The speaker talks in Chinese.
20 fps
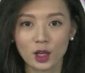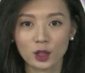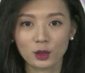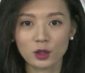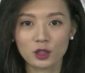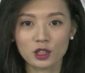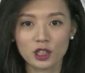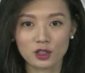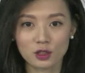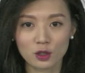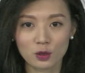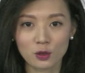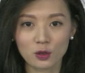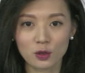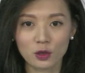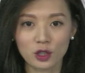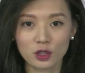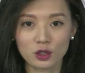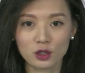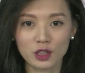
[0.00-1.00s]
绿城中
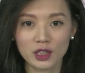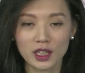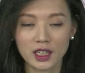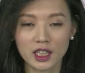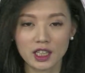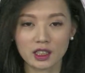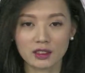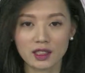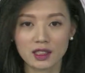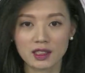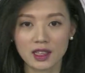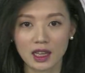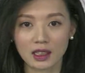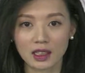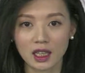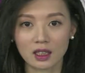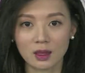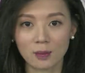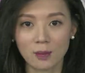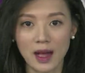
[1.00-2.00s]
国去年盈利达
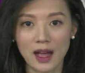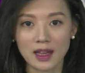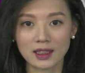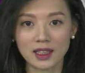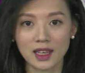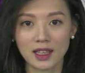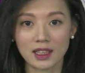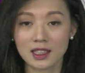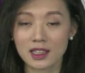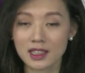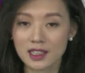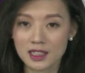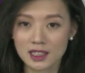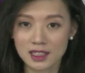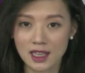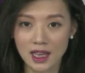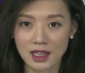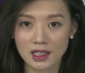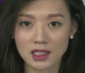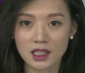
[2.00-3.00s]
到了八点一
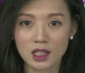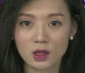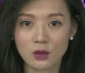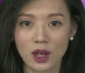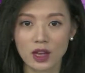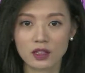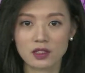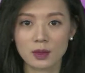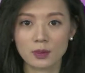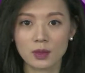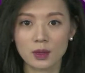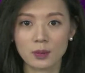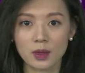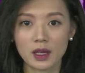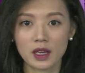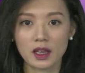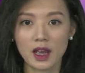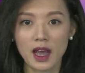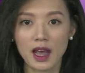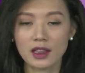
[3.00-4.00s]
三亿元人民
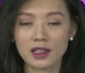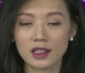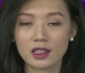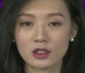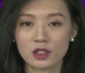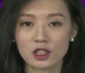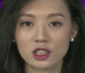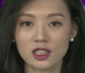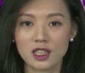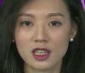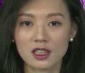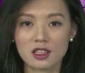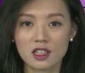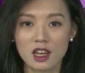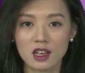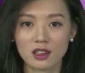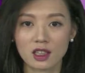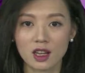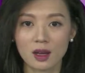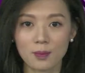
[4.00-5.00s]
币，按年是减
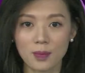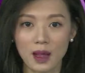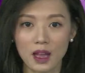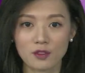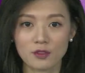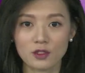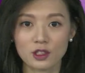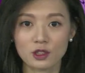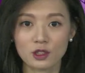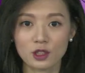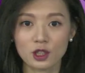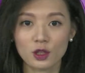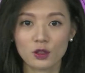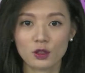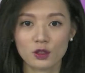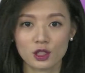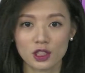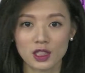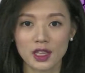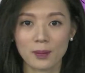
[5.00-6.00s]
少了百分之六
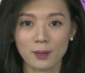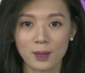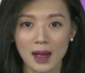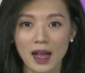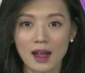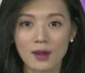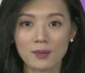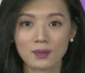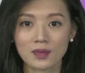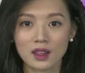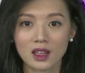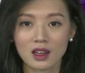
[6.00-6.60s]
十点八。